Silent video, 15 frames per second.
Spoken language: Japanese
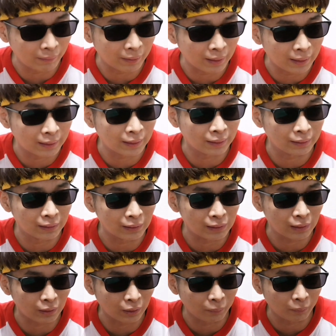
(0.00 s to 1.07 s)
にはなれたんで
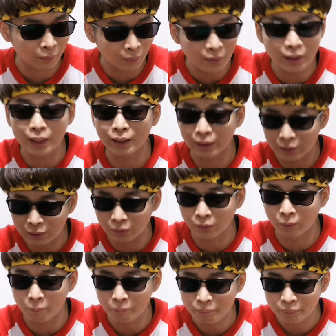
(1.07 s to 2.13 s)
すけれども、今回ね、そ
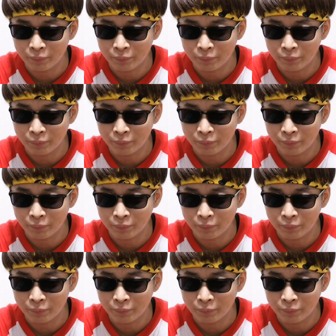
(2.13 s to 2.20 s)
の、